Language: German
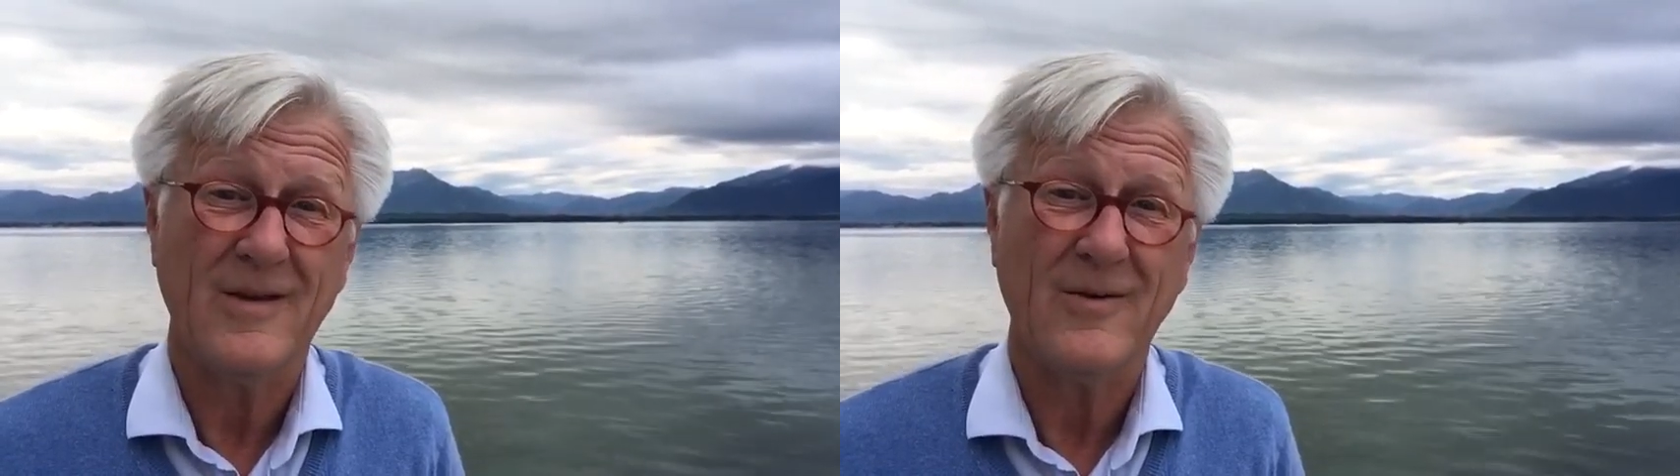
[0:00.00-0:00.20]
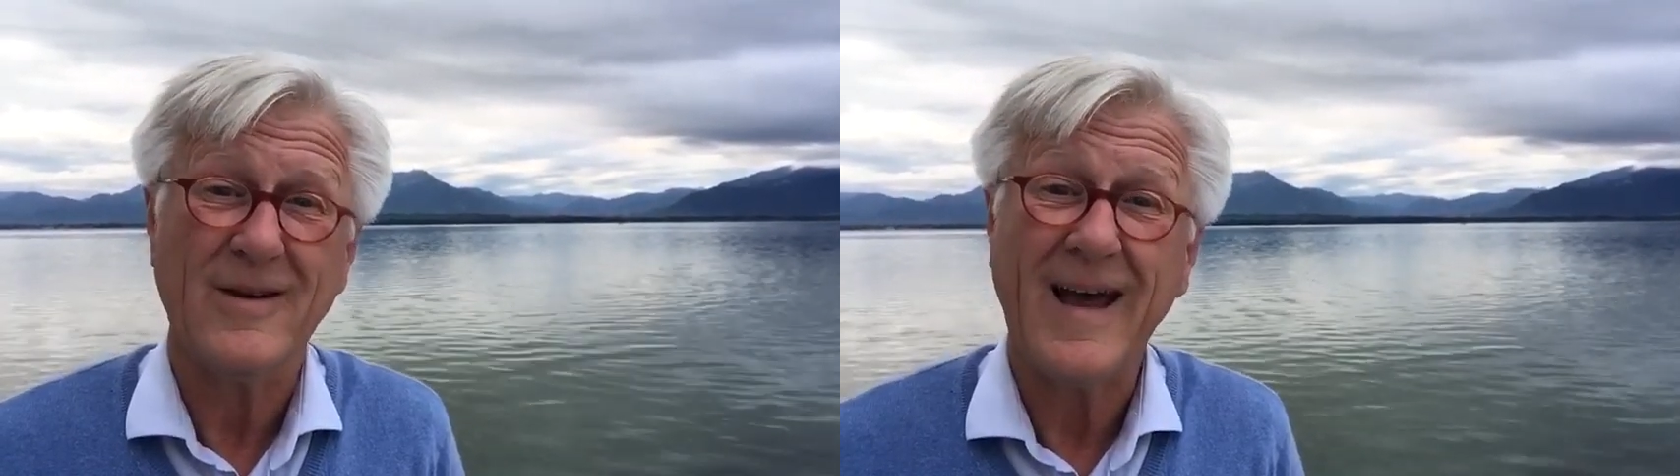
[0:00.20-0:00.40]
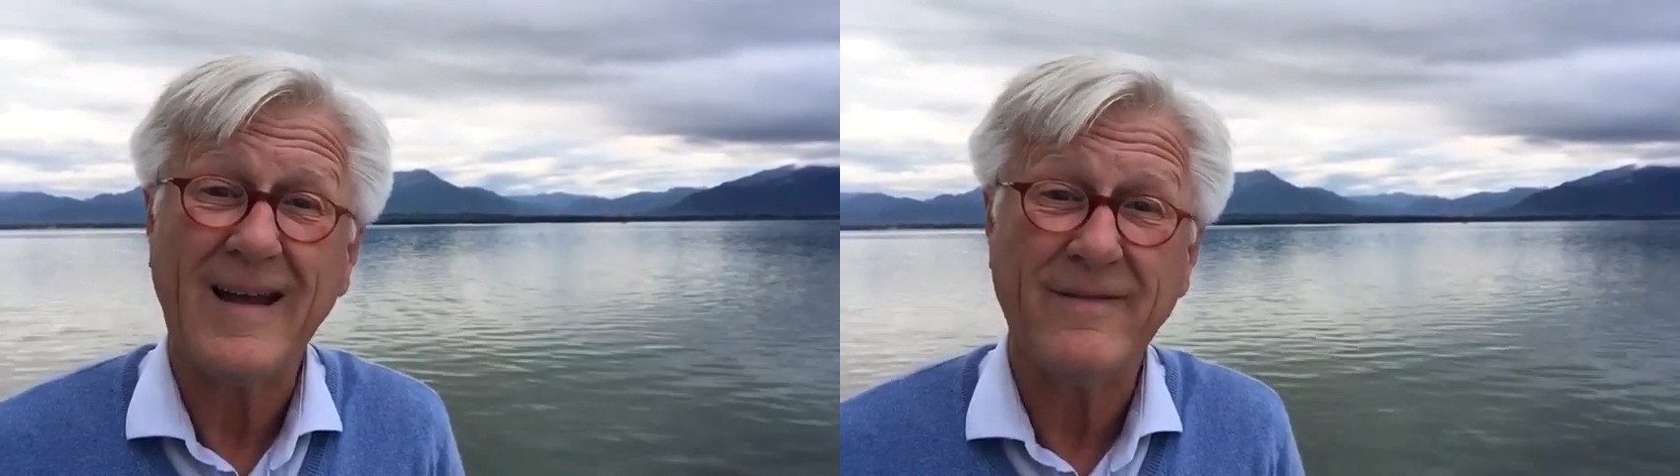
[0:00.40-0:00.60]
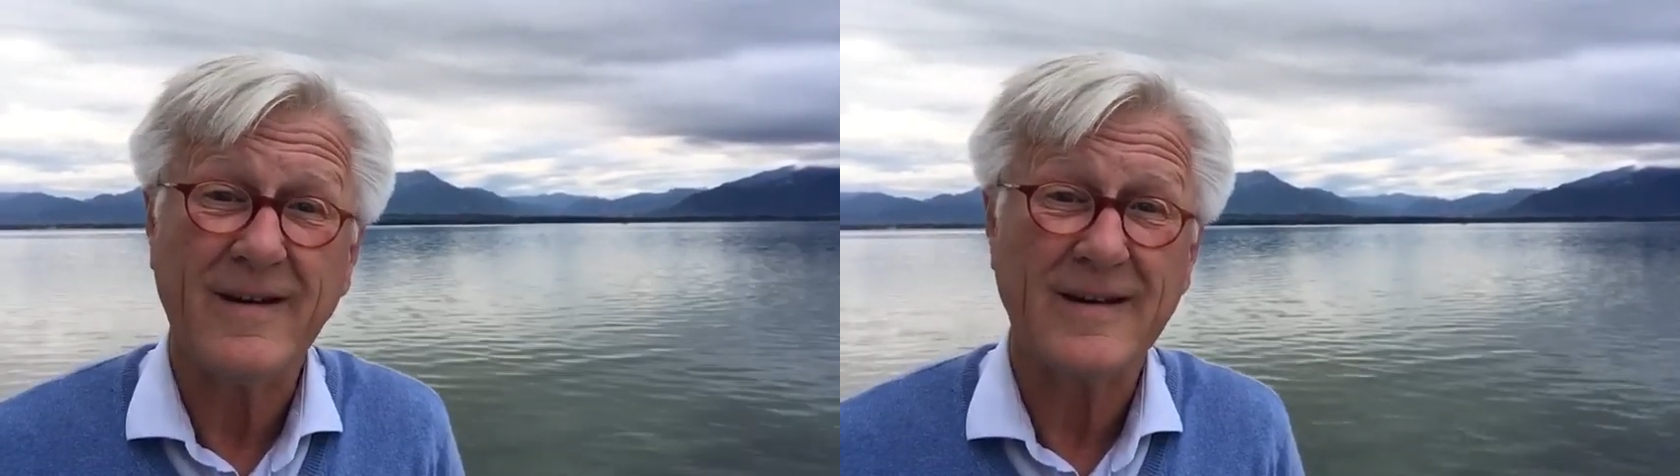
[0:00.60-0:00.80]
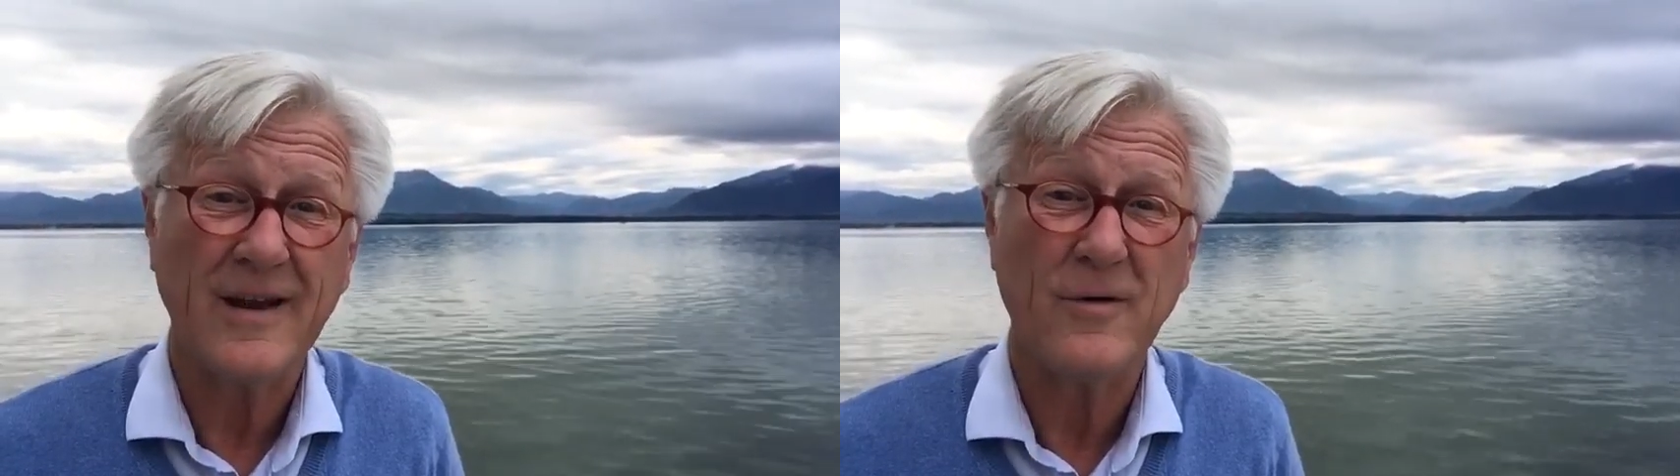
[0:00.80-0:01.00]
Und
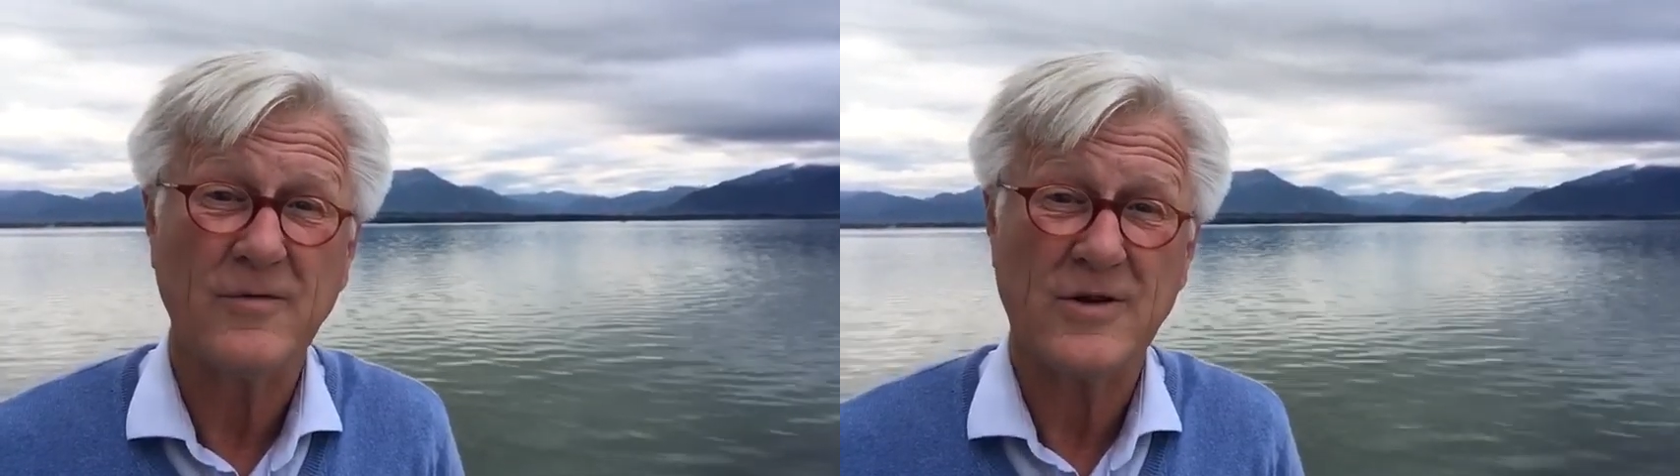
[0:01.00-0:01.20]
einfach darauf